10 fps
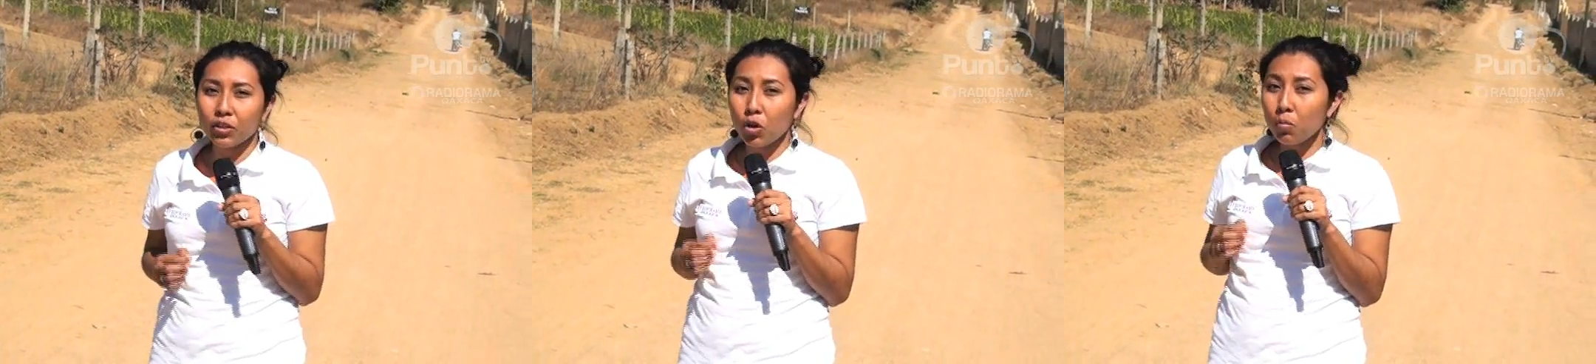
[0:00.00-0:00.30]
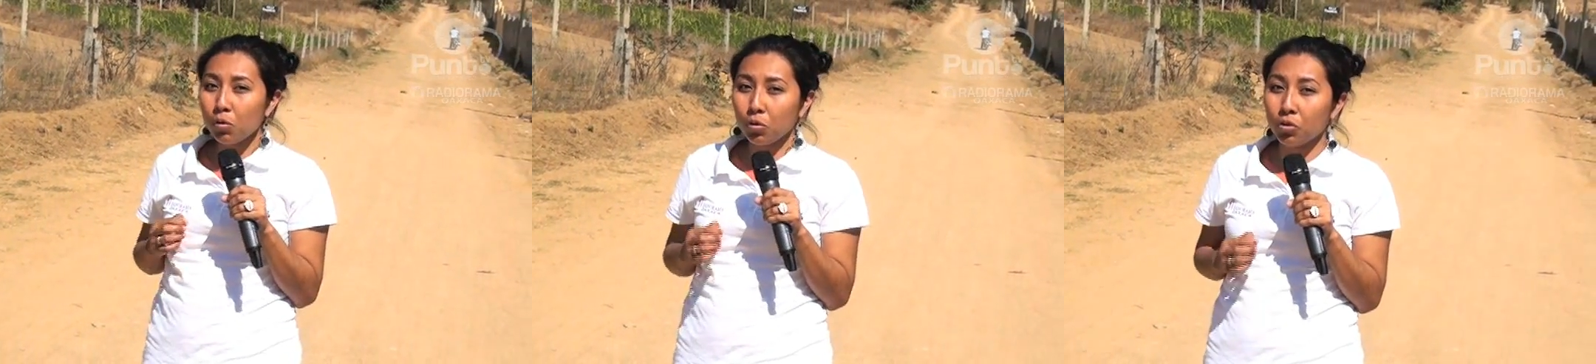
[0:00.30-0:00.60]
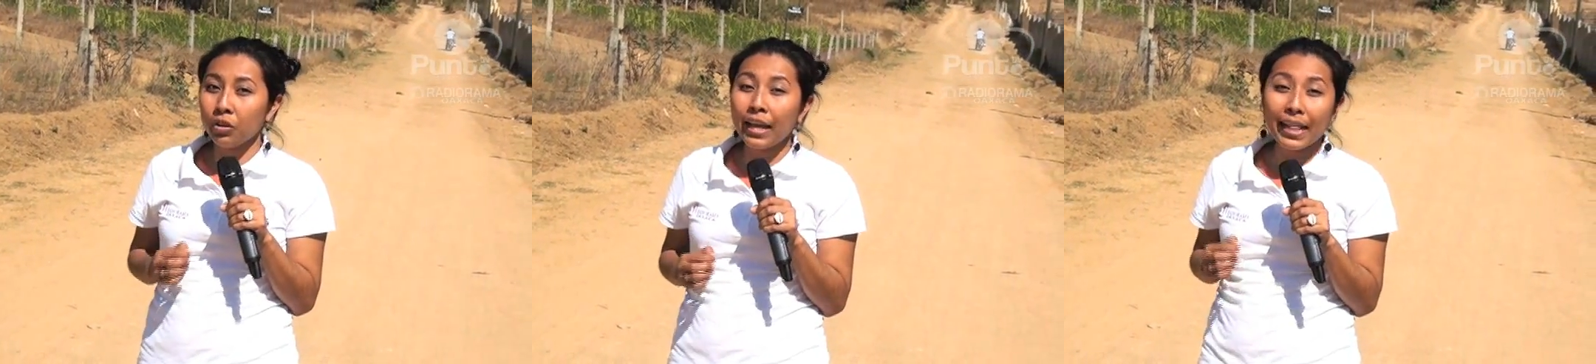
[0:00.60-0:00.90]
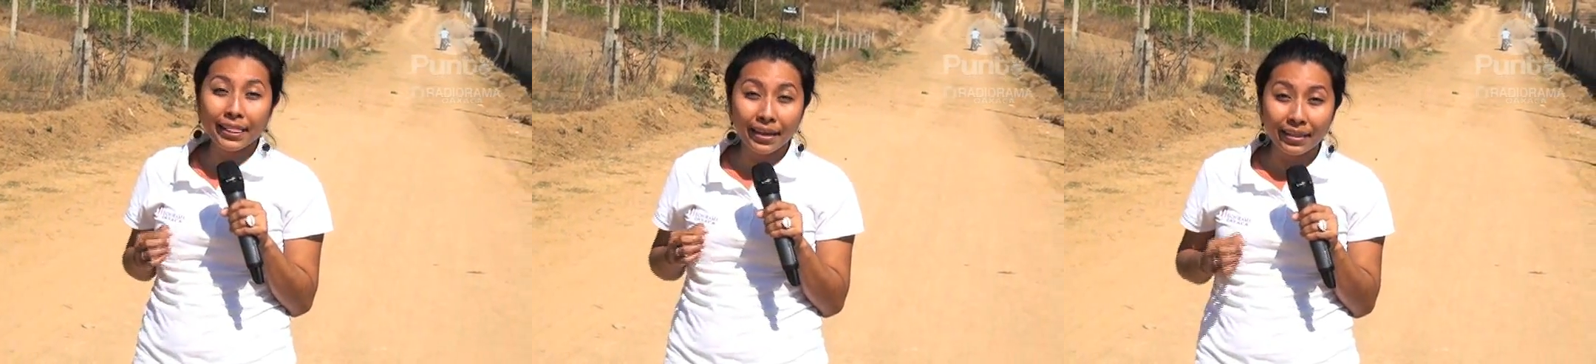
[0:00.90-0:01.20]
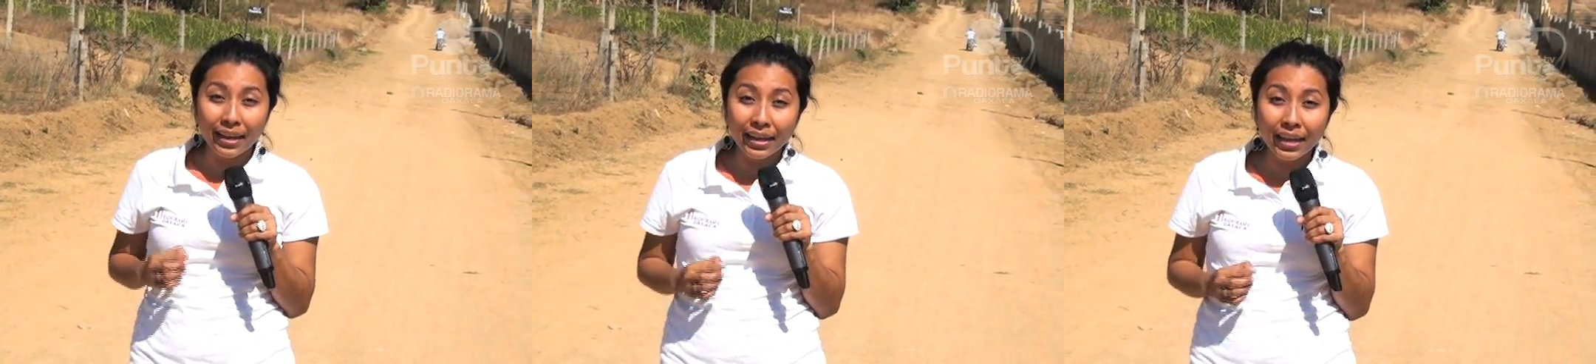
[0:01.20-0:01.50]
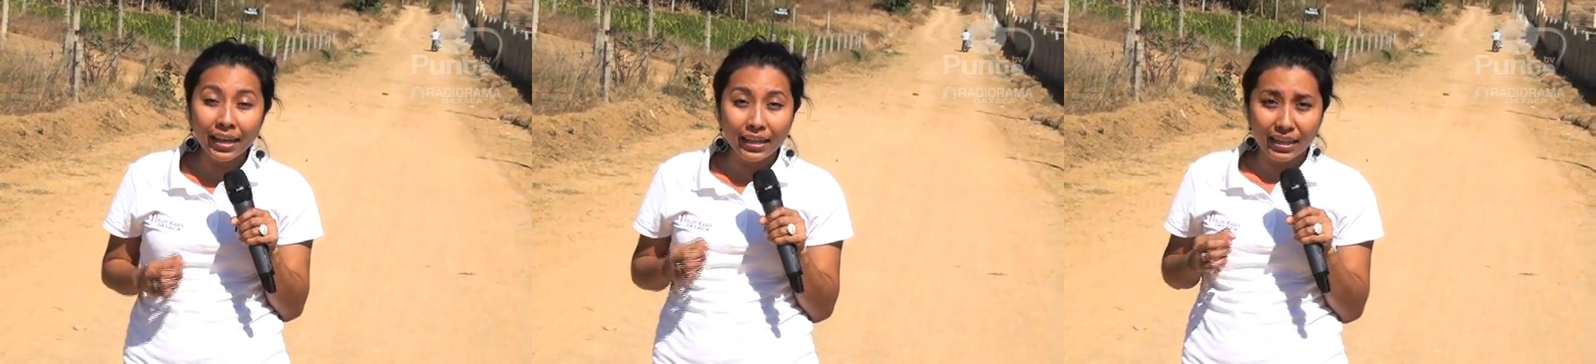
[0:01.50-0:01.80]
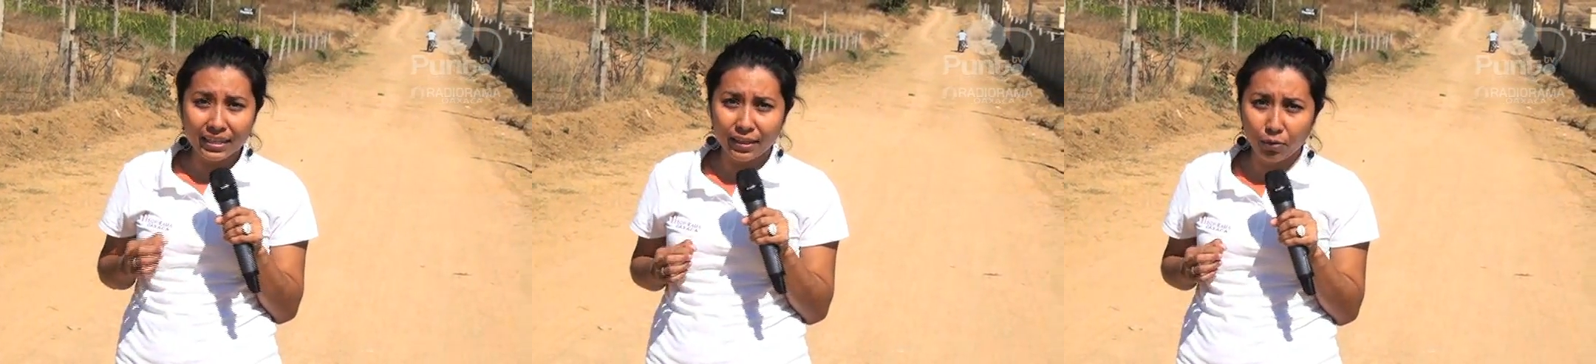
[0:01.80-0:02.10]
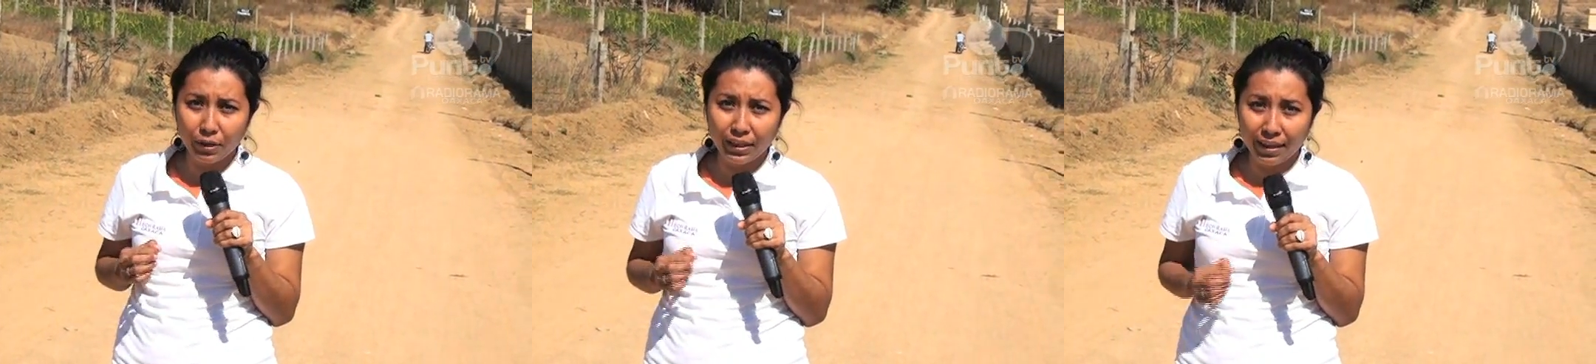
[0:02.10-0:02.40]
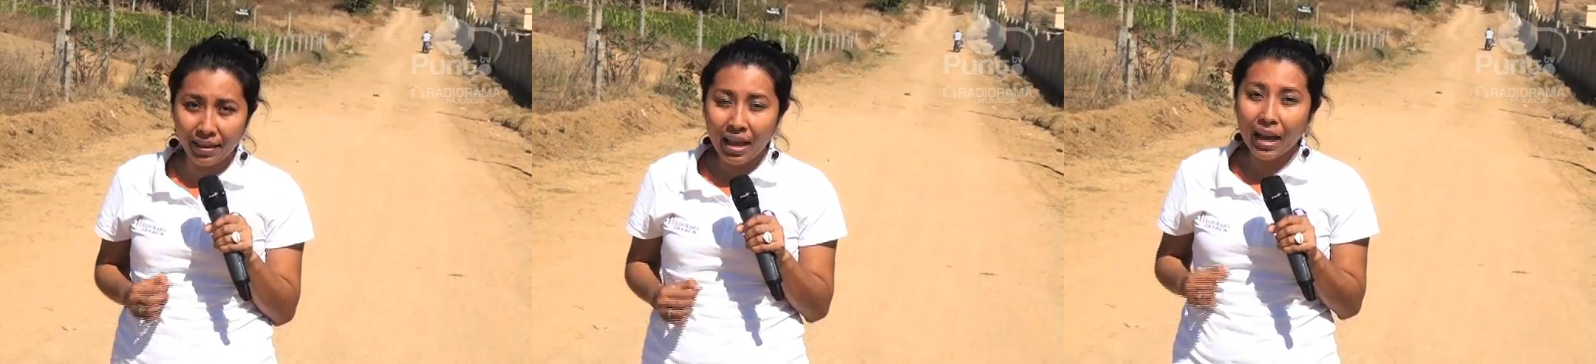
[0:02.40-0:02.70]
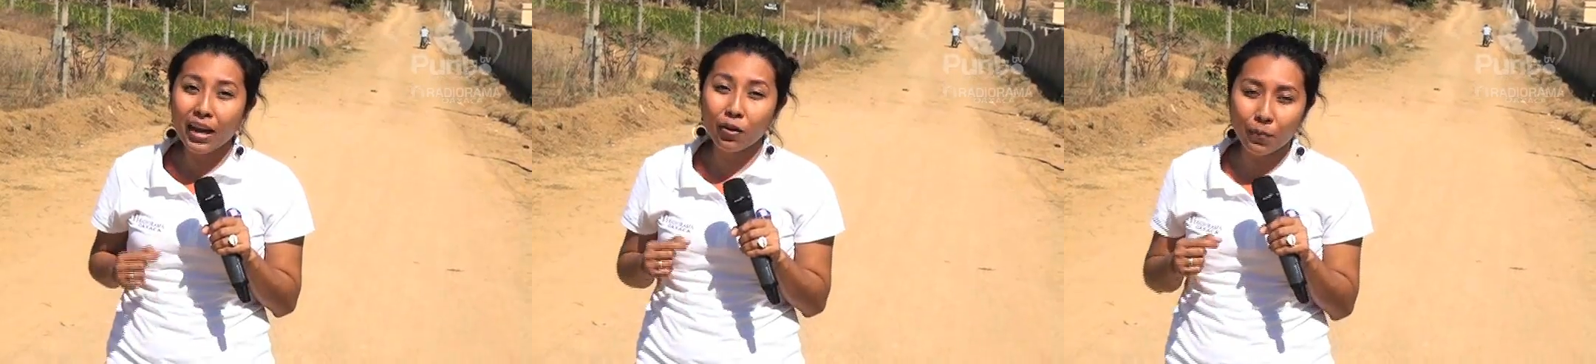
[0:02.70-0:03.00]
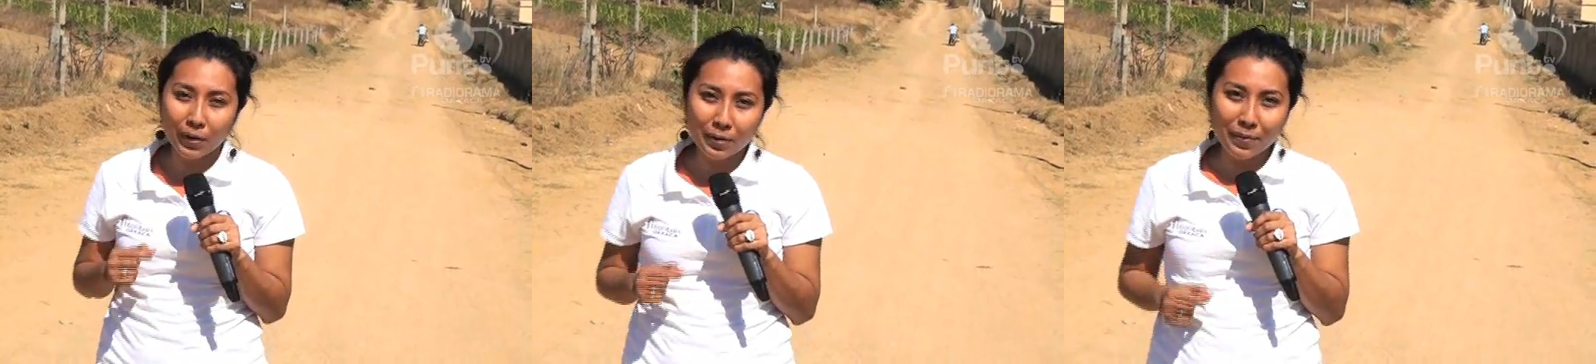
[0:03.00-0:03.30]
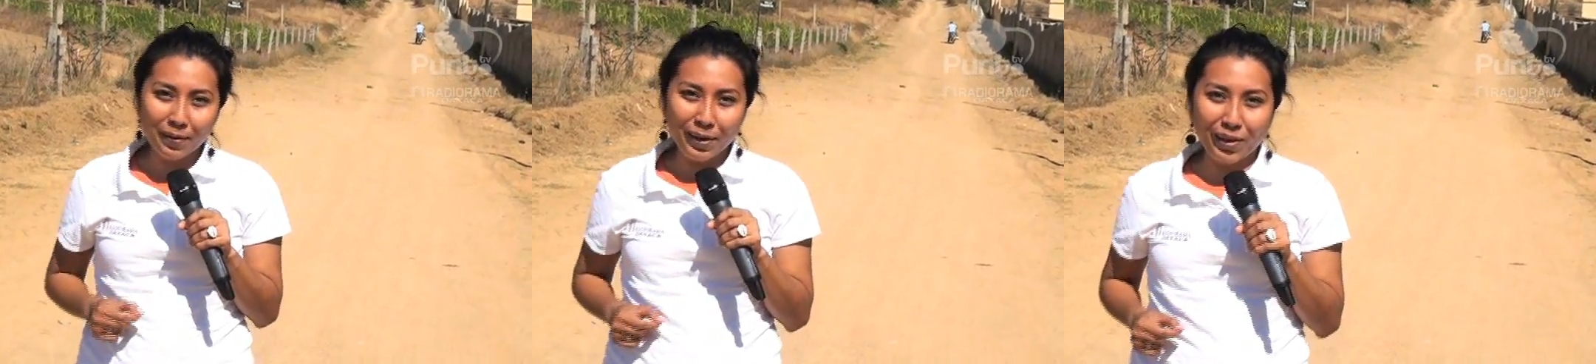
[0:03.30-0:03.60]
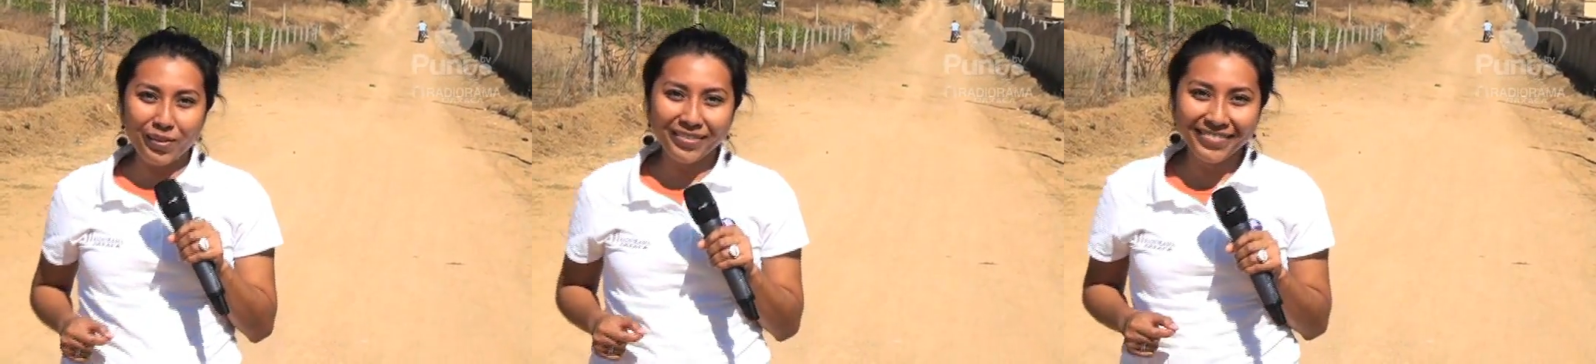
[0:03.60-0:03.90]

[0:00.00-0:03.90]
como lo son el drenaje y la seguridad. Acompáñeme a verlo.